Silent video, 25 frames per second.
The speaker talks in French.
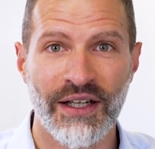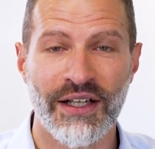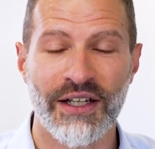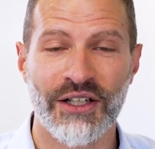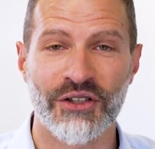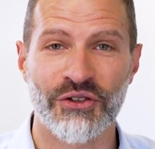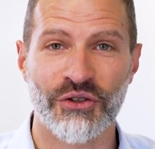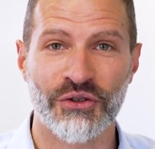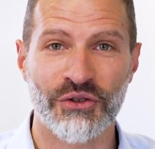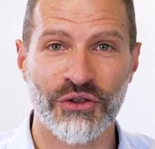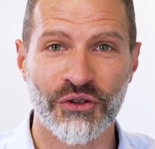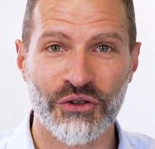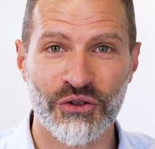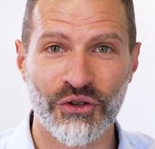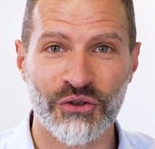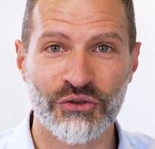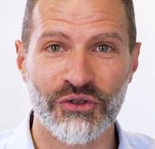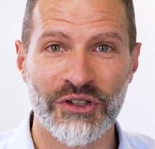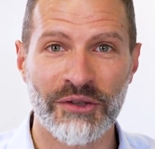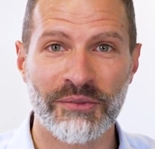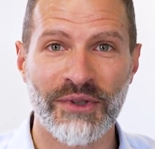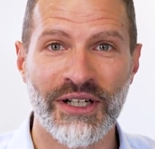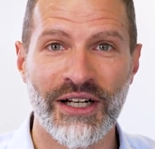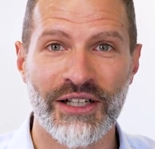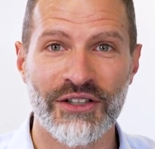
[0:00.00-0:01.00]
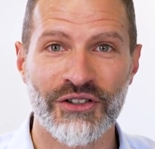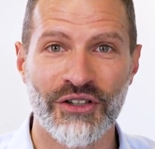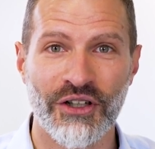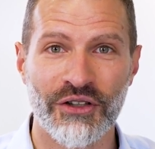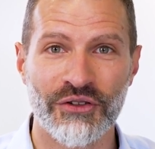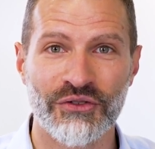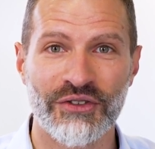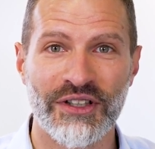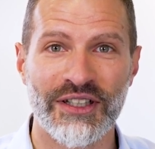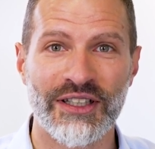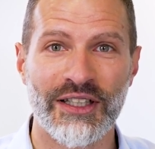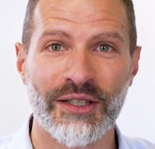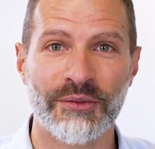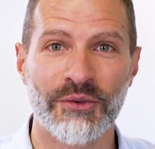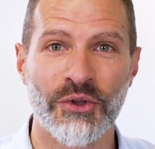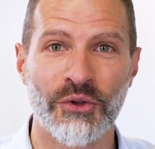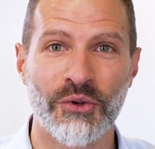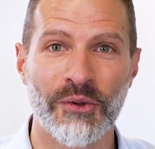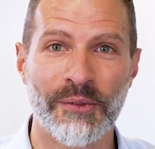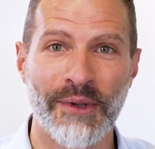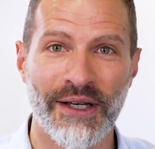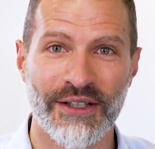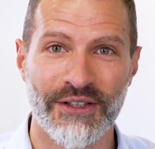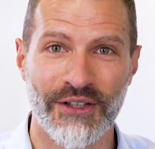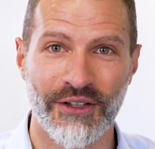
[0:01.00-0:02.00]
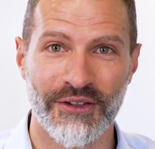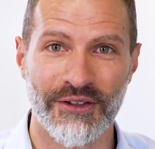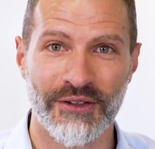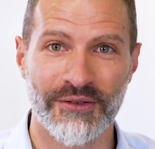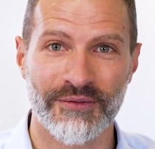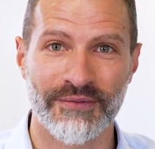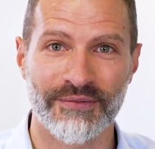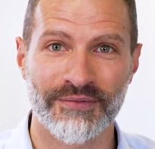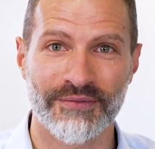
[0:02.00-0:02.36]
et je suis aujourd'hui manager d'une équipe de 8 personnes.